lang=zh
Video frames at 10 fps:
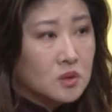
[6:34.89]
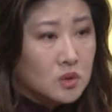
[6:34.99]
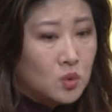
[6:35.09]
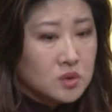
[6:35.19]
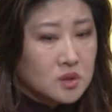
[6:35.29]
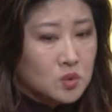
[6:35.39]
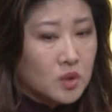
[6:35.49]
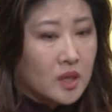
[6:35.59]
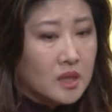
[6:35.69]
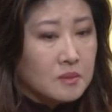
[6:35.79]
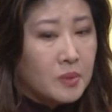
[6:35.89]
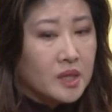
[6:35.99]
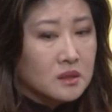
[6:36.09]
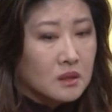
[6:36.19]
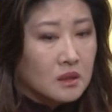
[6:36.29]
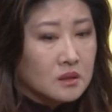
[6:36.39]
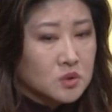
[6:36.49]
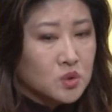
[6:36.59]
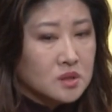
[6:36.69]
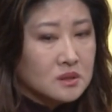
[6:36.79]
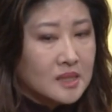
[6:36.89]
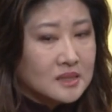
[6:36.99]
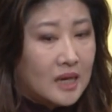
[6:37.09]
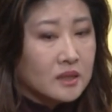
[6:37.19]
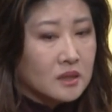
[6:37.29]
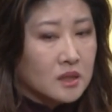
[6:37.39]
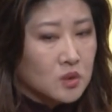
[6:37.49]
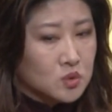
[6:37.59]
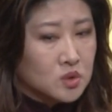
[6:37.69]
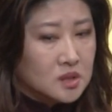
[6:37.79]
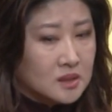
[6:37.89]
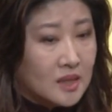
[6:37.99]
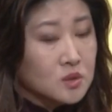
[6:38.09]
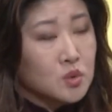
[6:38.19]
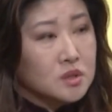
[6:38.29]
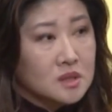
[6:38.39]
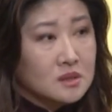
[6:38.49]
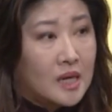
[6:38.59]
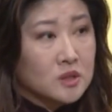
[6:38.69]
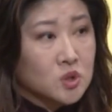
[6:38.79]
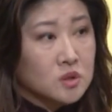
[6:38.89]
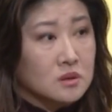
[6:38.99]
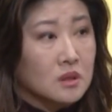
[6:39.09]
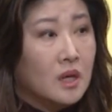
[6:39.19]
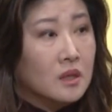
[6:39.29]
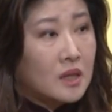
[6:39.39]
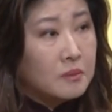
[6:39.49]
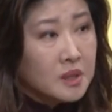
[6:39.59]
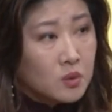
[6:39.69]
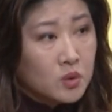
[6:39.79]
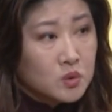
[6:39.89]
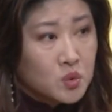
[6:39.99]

或是说可以被就是在家里可以有简单做一些家事的，他们也会有